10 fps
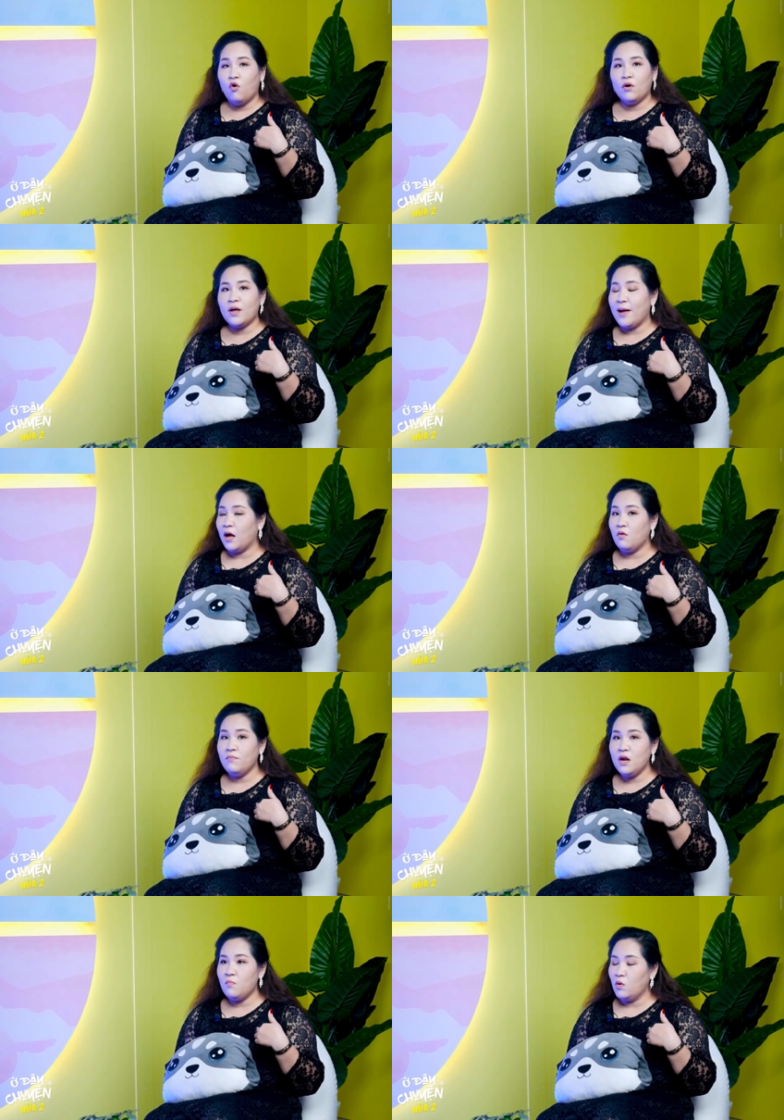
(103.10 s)
Ủa các bạn
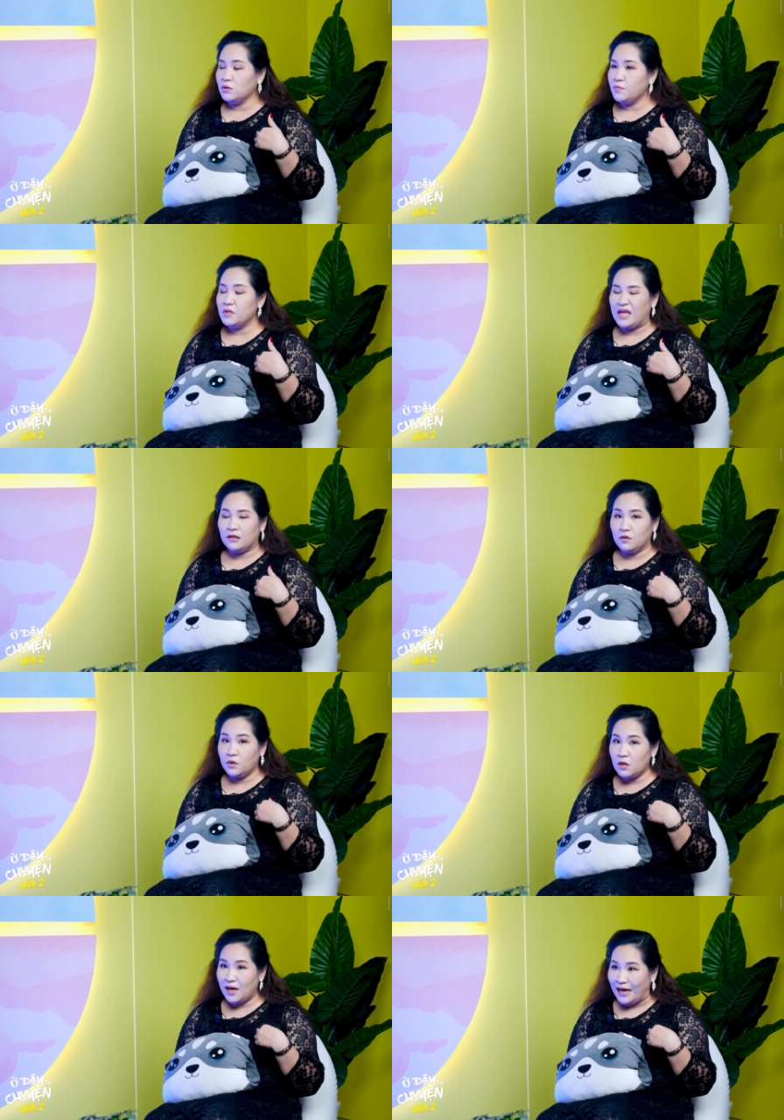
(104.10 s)
không biết một trong những thành
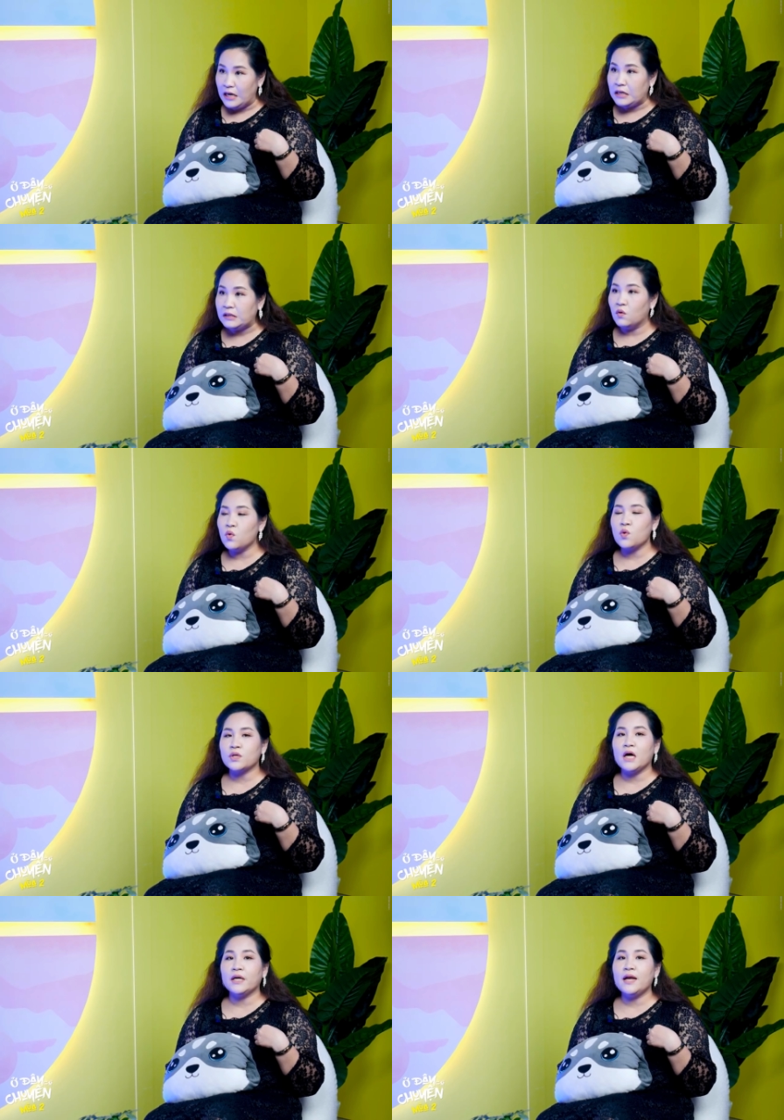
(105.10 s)
tựu rất lẫy lừng của
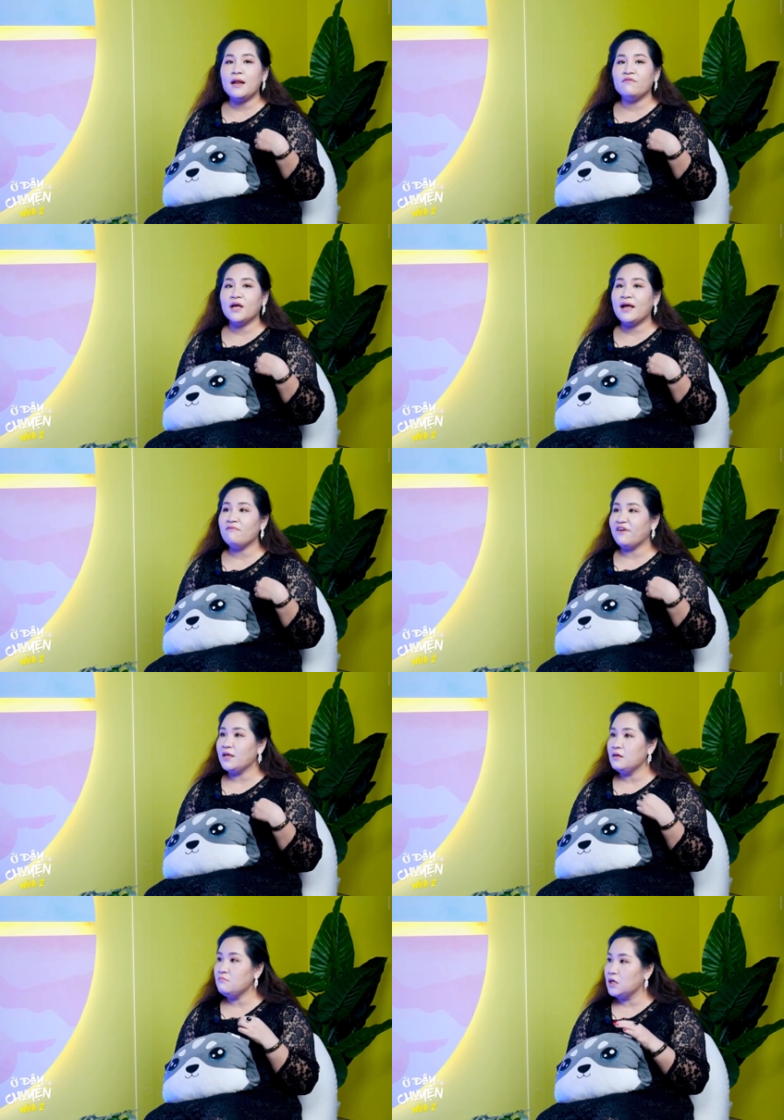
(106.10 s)
cuộc đời đó là việc khám
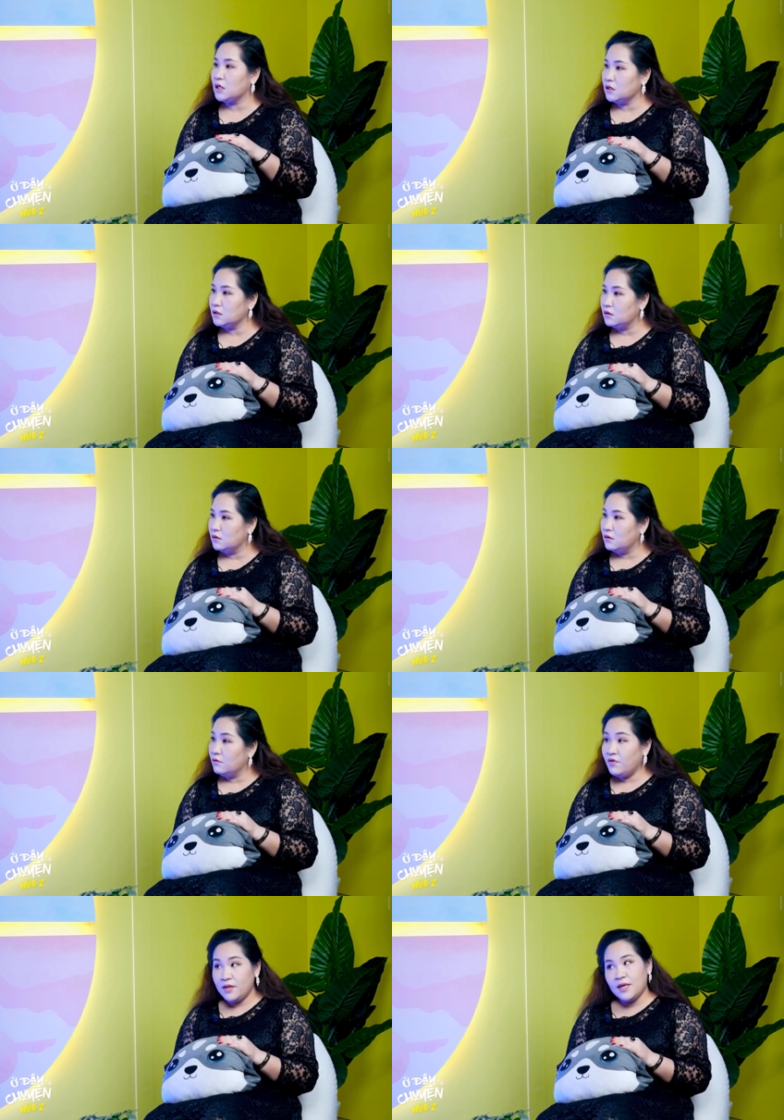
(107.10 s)
phá chính mình hả? ừ.